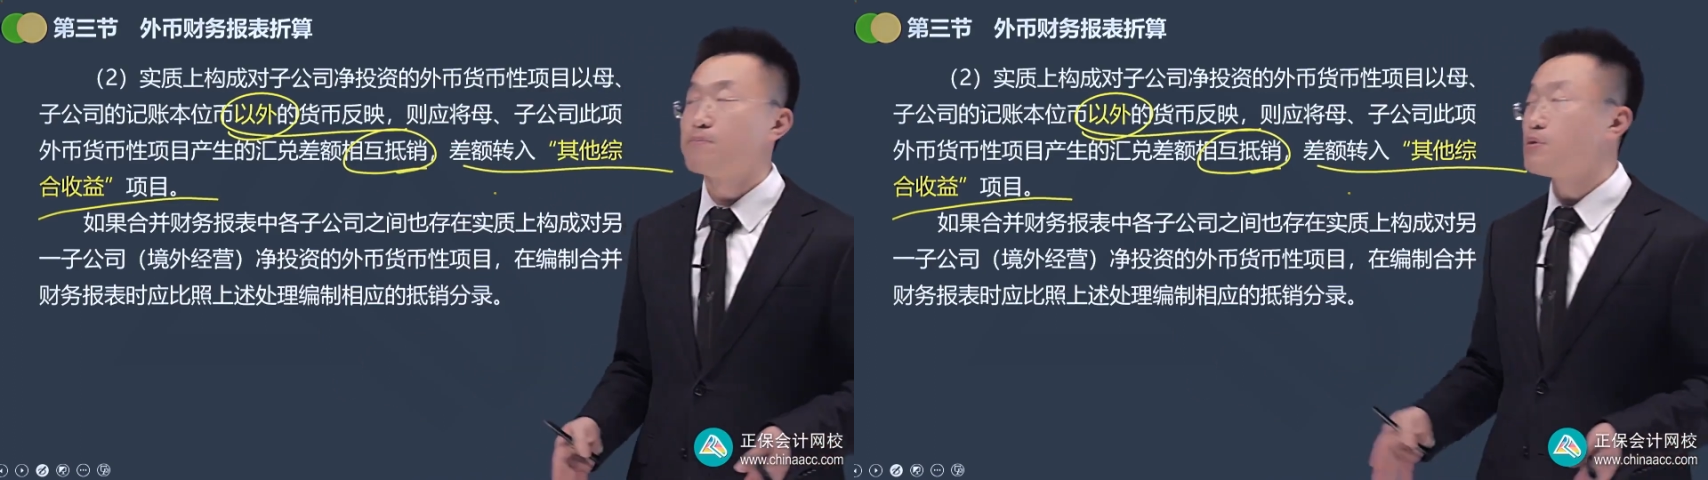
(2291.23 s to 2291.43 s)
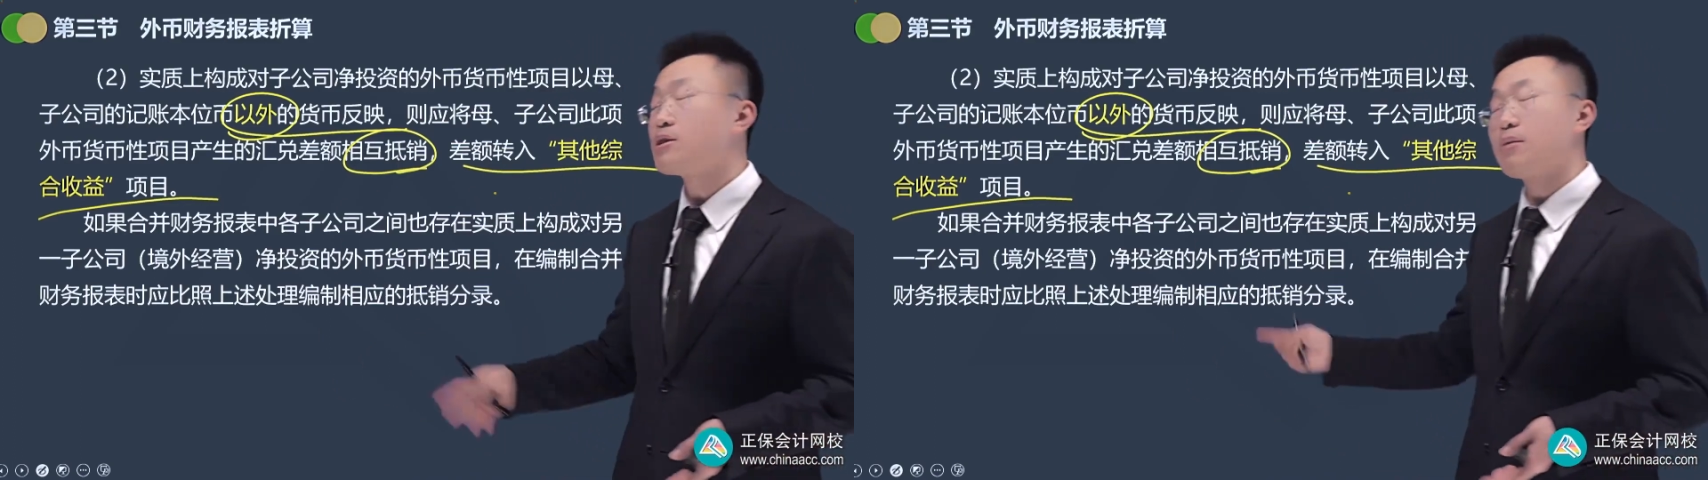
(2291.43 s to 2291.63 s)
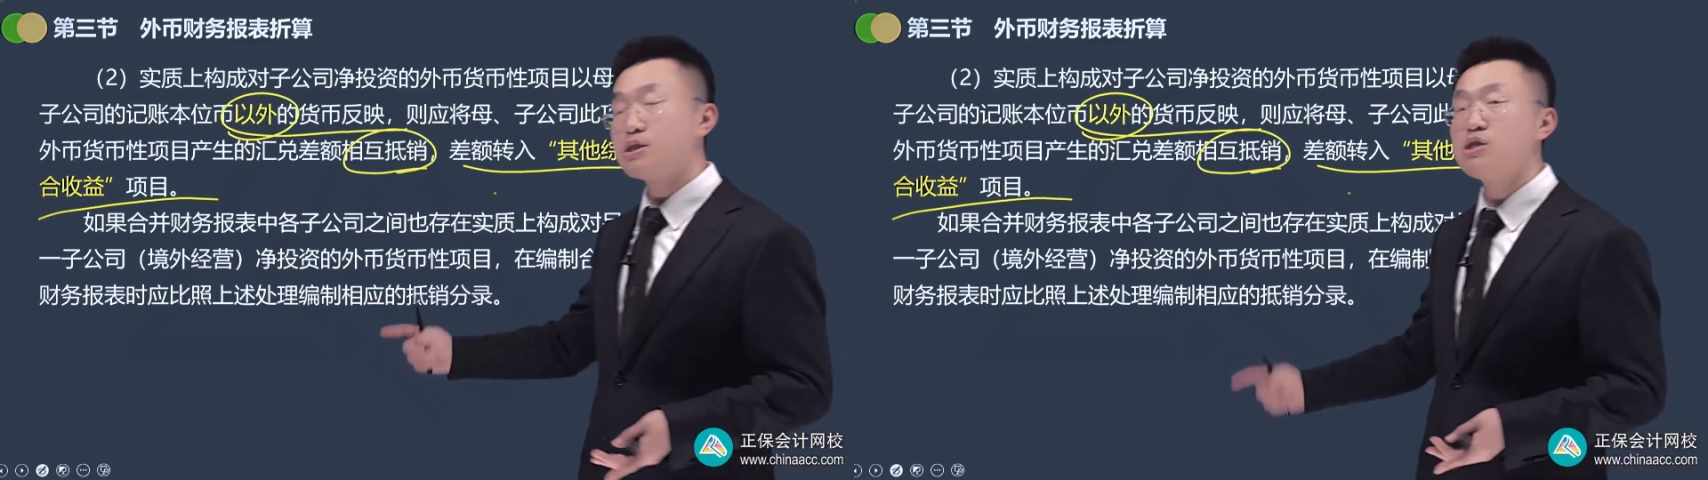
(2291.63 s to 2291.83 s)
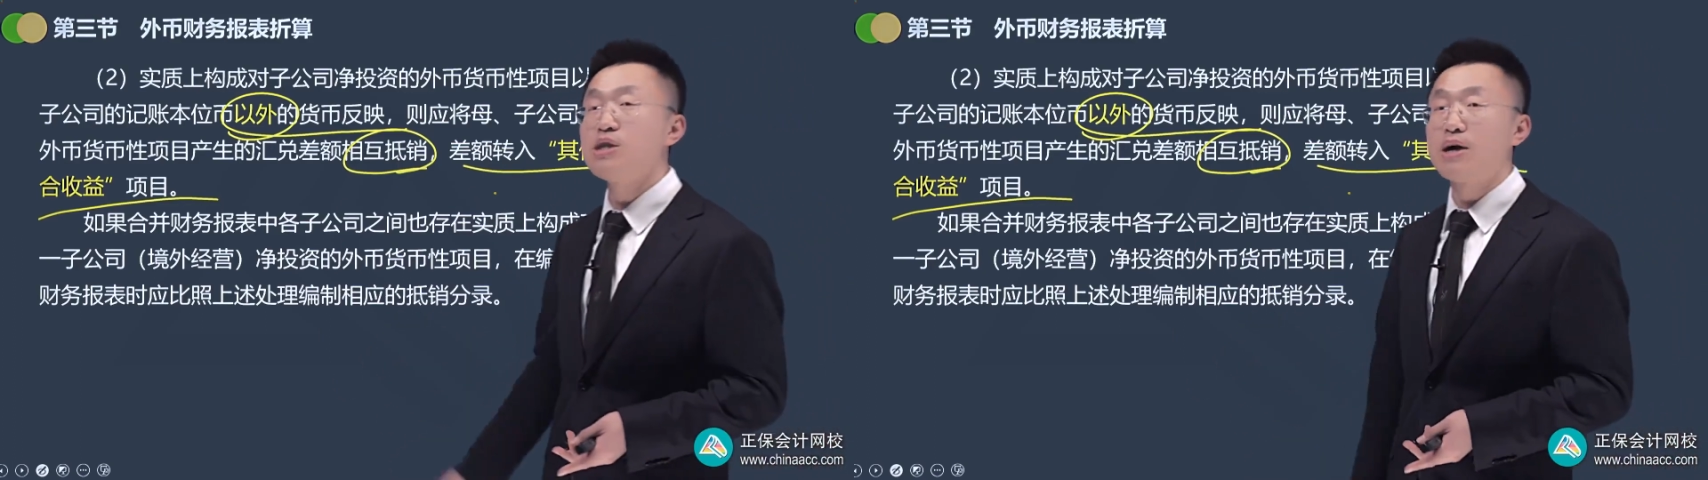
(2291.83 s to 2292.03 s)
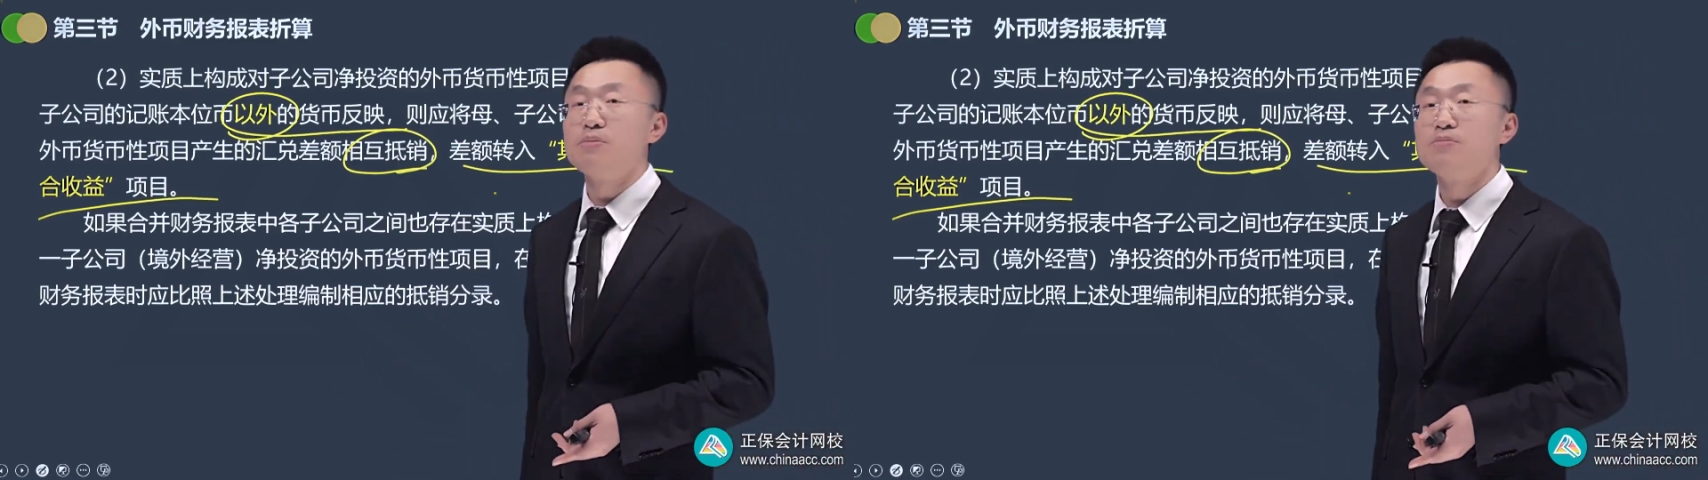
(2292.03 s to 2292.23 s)
因为他们是一
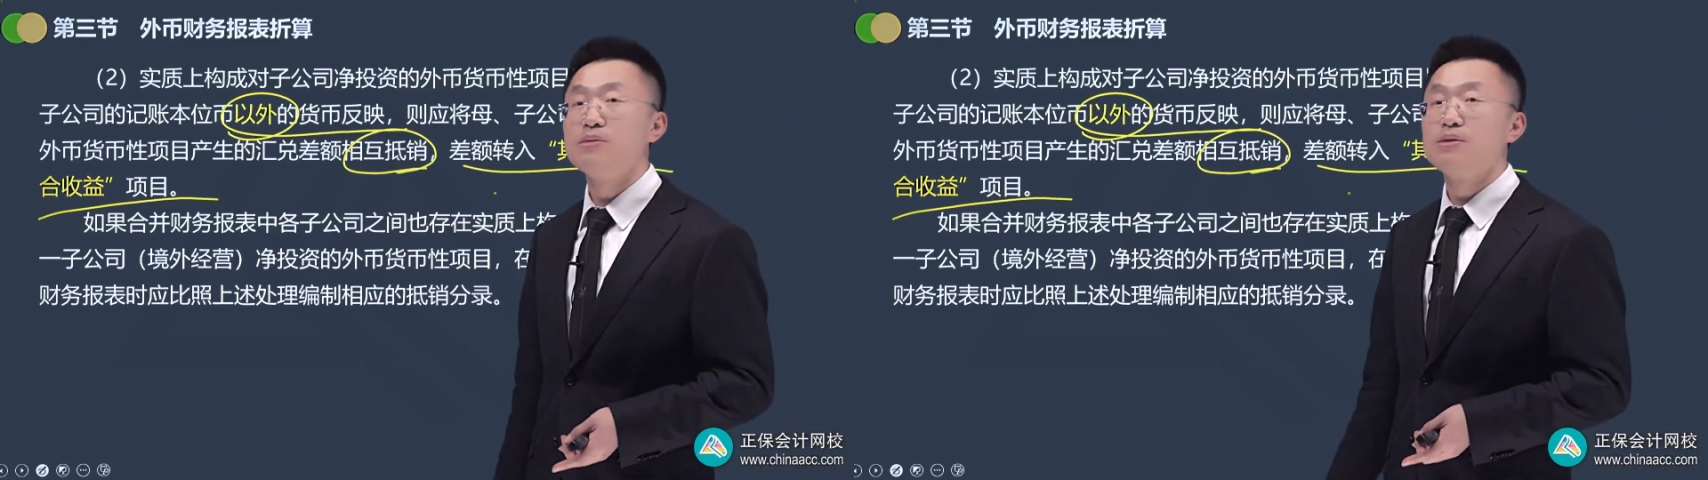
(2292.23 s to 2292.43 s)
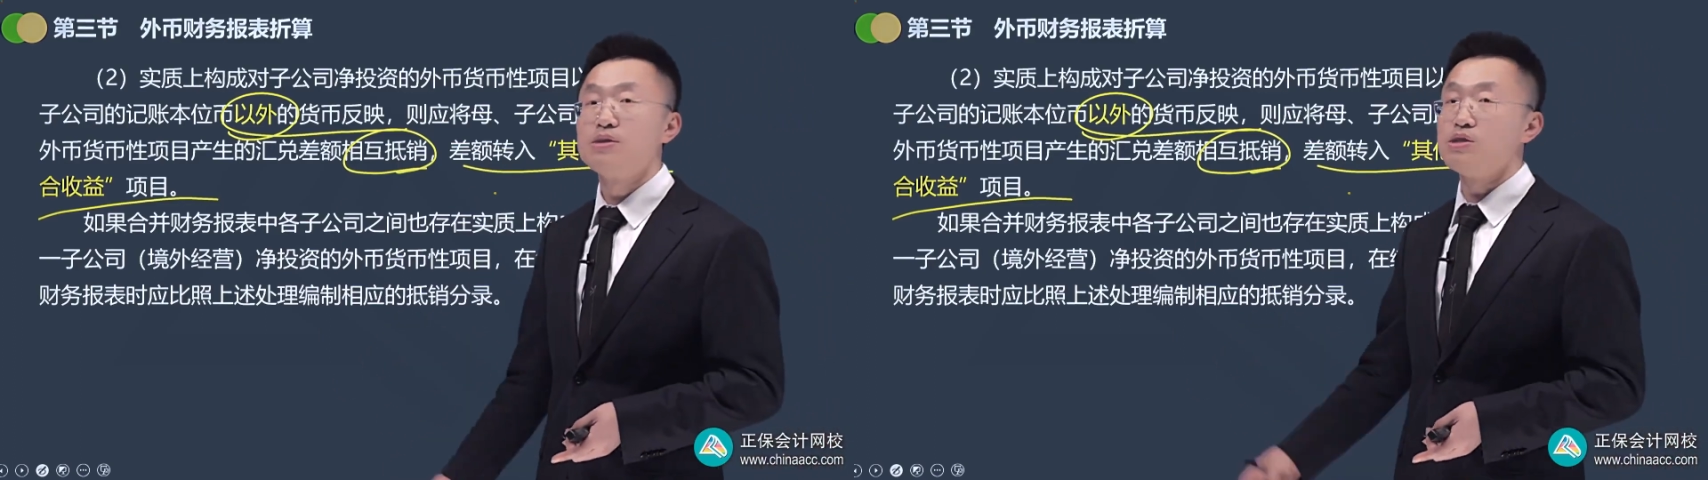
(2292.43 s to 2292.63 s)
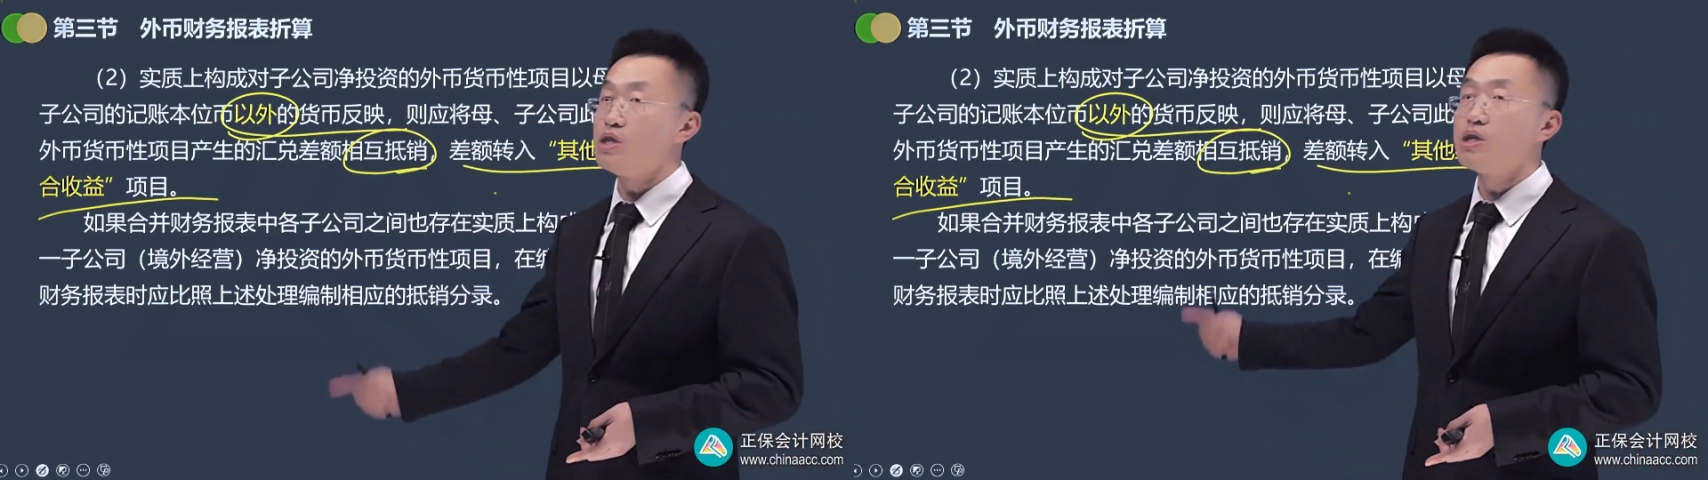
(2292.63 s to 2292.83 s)
家人，你